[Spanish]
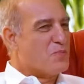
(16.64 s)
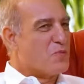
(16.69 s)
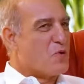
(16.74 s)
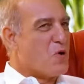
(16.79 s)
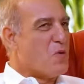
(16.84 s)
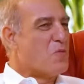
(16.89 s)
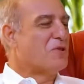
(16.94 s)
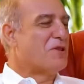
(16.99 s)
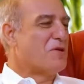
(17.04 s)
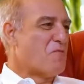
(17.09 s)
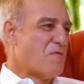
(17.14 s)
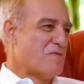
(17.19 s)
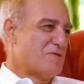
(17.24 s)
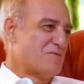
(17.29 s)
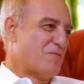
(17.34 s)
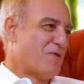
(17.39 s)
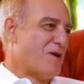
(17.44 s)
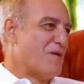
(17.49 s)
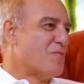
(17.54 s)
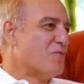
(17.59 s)
¿Cómo te
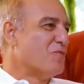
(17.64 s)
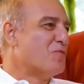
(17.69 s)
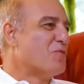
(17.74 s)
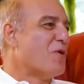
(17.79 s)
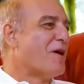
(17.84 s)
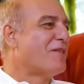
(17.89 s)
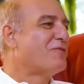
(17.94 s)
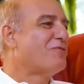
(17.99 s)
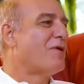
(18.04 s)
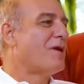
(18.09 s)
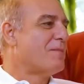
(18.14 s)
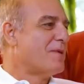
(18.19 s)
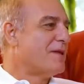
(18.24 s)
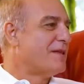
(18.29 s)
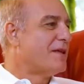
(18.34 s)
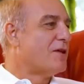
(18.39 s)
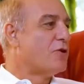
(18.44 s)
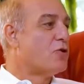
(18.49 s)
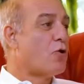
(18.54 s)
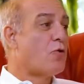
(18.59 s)
mueves por el mundo
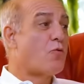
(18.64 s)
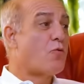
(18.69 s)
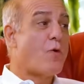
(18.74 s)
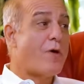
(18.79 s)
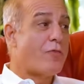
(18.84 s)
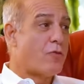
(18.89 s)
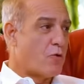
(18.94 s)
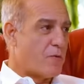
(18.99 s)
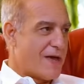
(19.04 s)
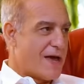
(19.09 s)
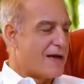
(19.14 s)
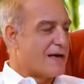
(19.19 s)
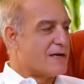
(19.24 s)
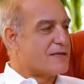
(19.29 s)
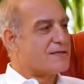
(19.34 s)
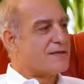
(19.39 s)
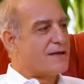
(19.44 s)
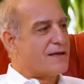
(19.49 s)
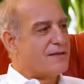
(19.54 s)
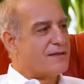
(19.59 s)
actualmente? No cuando
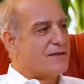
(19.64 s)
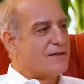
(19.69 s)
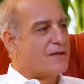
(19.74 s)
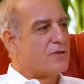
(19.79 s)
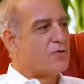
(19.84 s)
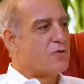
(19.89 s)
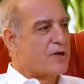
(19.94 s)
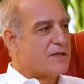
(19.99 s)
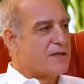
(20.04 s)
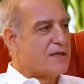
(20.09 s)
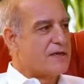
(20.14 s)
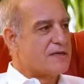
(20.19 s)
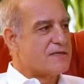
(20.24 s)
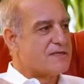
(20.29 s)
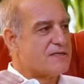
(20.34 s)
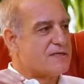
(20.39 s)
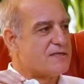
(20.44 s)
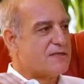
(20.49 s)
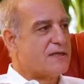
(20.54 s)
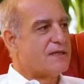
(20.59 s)
viajas. Entiendo que
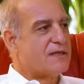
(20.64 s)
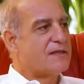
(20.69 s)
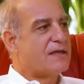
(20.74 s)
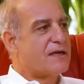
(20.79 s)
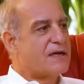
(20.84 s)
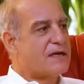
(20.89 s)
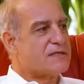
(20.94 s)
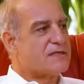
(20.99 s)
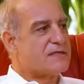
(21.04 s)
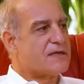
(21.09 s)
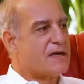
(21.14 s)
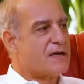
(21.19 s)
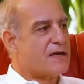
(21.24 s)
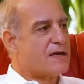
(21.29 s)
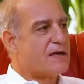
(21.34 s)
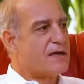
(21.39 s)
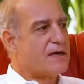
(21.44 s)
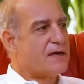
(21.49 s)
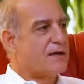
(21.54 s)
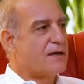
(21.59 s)
tienes distintas
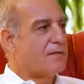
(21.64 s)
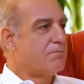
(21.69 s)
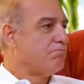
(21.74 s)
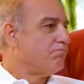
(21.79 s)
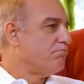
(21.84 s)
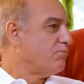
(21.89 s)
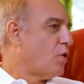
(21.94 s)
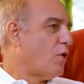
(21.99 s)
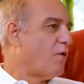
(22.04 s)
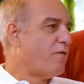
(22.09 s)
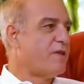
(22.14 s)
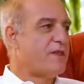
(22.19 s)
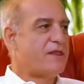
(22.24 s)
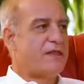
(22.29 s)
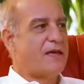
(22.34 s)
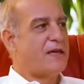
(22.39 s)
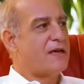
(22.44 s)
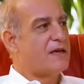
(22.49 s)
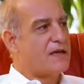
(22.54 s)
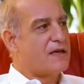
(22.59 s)
eh,
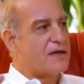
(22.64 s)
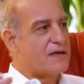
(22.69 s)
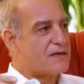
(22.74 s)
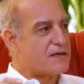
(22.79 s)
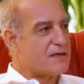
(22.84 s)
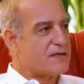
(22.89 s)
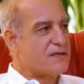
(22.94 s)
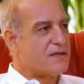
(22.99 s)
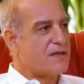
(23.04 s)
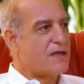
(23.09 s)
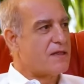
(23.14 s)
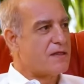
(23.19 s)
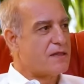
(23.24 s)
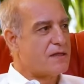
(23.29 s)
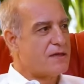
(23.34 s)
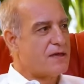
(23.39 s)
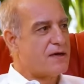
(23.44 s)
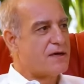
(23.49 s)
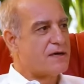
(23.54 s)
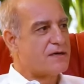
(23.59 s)
oficinas,
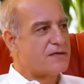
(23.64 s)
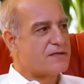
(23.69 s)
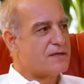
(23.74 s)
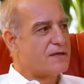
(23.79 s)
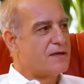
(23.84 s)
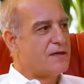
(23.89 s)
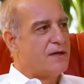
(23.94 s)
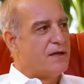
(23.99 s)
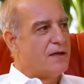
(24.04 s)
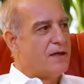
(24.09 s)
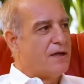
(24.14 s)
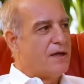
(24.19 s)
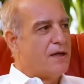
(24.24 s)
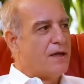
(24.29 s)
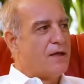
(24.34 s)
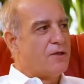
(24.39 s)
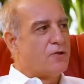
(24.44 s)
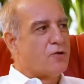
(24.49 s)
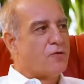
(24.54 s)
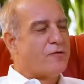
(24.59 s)
residencias.
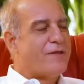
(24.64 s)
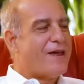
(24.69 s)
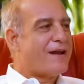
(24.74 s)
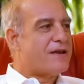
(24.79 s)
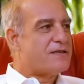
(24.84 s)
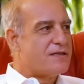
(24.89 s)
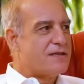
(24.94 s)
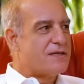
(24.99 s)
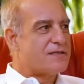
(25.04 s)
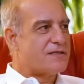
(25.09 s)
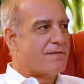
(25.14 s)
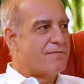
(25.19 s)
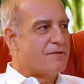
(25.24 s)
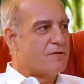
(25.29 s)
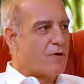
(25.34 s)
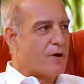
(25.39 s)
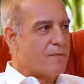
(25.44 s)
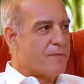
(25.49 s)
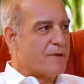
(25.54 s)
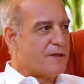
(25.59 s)
¿Dónde resides
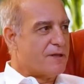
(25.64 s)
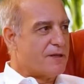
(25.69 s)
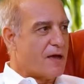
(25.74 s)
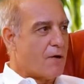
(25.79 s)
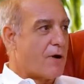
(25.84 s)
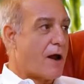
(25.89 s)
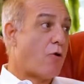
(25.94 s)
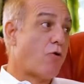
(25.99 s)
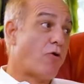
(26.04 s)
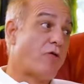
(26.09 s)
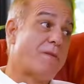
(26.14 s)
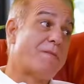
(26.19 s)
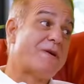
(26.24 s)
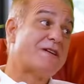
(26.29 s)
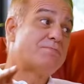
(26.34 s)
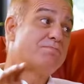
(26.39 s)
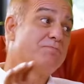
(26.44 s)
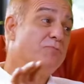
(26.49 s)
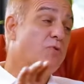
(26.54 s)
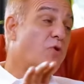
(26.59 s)
habitualmente ahora? ¿Dónde,
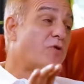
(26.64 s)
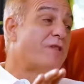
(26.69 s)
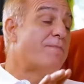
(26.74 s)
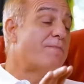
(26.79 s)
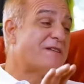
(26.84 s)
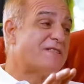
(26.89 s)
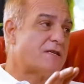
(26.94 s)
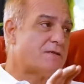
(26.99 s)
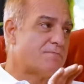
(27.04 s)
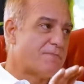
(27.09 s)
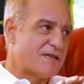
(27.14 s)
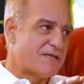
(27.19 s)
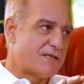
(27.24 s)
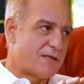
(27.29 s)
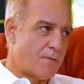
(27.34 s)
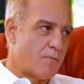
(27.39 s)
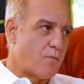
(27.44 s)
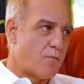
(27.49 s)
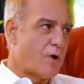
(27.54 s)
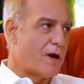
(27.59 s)
más, ¿Dónde pasas más
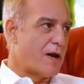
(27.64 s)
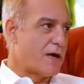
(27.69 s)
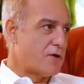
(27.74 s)
tiempo al